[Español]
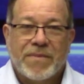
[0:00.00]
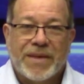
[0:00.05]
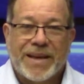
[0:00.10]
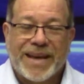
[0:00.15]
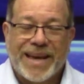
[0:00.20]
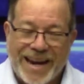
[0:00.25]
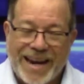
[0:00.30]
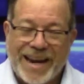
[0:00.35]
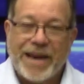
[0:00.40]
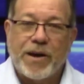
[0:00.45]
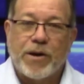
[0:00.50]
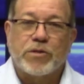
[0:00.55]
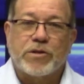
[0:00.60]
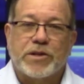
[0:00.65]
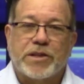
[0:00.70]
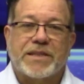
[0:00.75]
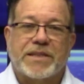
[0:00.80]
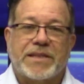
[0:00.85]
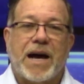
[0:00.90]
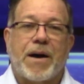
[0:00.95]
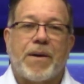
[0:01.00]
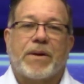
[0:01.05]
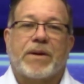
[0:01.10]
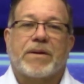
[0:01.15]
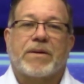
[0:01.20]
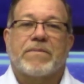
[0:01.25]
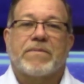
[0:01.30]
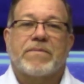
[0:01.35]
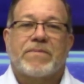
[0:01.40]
Qué lejos estaban.